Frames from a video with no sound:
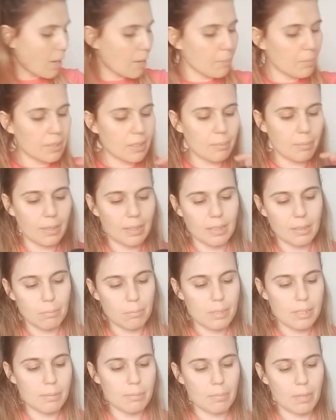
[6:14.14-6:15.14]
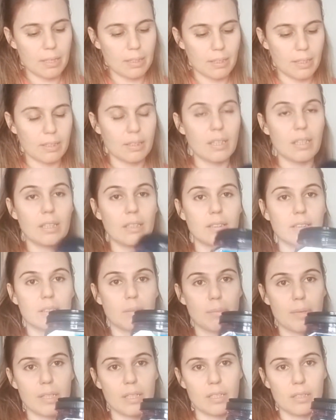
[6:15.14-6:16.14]
Marmara Birliği bizim markette
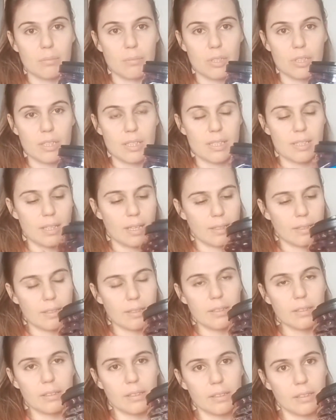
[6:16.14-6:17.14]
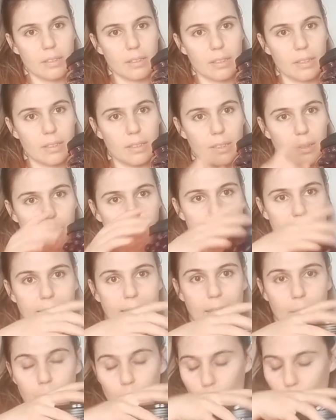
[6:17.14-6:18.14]
indirime girmişti zeytin. Ee, bir
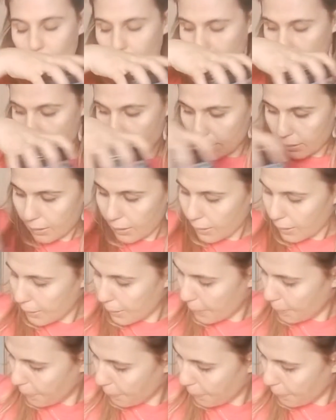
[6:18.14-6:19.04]
tane bundan aldık.